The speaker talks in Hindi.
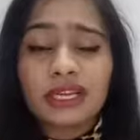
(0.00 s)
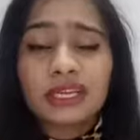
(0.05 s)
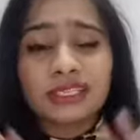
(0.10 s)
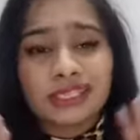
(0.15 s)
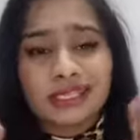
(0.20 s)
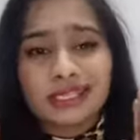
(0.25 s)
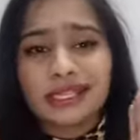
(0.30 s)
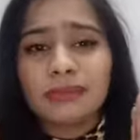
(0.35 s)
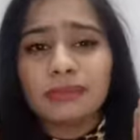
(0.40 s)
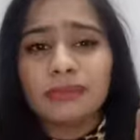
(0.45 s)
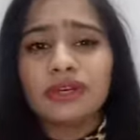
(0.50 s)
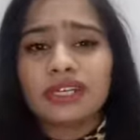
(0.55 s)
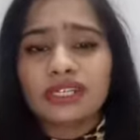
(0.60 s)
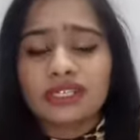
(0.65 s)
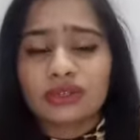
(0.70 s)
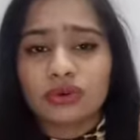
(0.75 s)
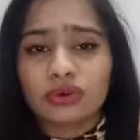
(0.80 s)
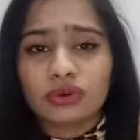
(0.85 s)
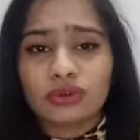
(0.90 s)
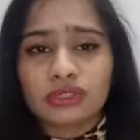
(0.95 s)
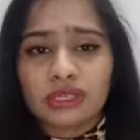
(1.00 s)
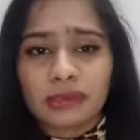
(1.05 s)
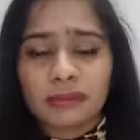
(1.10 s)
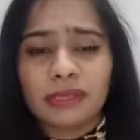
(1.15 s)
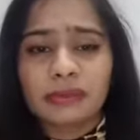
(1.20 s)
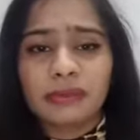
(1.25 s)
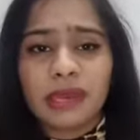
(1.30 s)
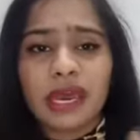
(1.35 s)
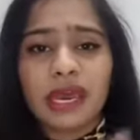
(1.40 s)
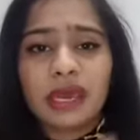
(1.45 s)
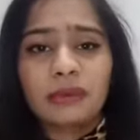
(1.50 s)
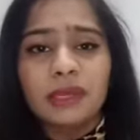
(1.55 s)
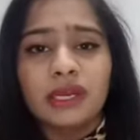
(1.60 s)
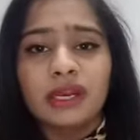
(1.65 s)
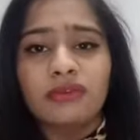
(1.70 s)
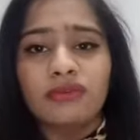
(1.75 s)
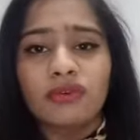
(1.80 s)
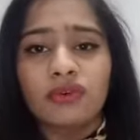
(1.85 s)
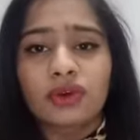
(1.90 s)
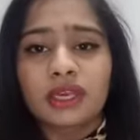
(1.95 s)
जितना मेरे को समझ में आया
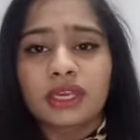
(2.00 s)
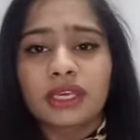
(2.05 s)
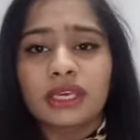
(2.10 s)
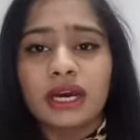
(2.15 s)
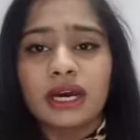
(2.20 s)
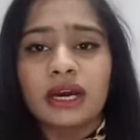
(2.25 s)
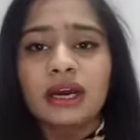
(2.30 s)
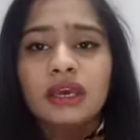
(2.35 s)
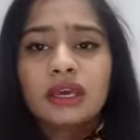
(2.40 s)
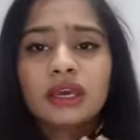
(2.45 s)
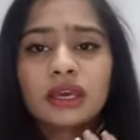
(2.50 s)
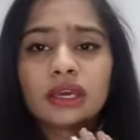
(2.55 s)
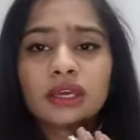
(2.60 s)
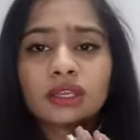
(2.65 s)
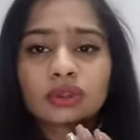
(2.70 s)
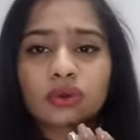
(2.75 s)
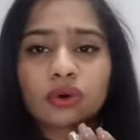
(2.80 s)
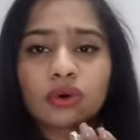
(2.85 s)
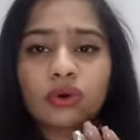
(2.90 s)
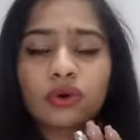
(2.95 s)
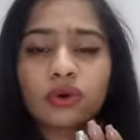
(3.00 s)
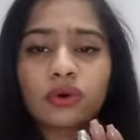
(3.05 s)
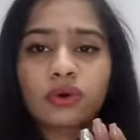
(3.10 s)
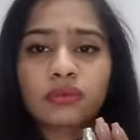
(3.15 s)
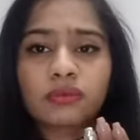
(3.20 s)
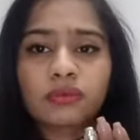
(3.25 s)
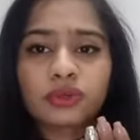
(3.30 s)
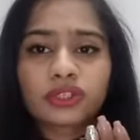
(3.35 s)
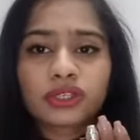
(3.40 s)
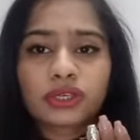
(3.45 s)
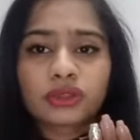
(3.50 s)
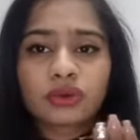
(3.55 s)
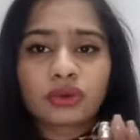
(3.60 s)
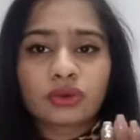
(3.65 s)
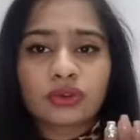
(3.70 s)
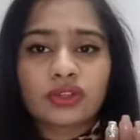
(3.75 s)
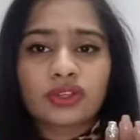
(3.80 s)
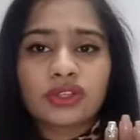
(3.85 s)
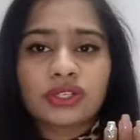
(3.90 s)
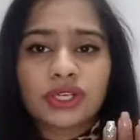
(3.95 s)
मैंने वो किया तो मुझे
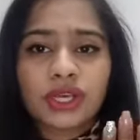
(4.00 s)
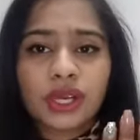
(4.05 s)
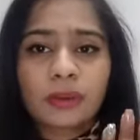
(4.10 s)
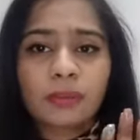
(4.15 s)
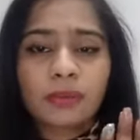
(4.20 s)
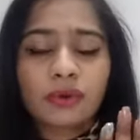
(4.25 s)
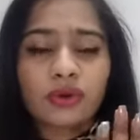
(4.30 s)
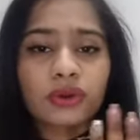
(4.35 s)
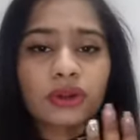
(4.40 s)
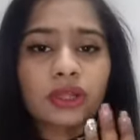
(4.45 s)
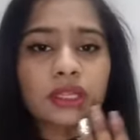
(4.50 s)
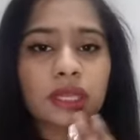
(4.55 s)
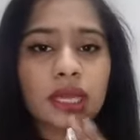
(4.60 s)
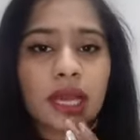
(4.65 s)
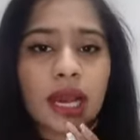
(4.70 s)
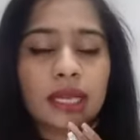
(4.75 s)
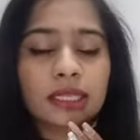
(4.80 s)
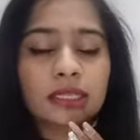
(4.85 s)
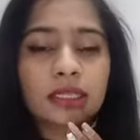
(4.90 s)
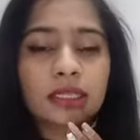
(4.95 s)
दो तीन शेप उन्होंने दिखाई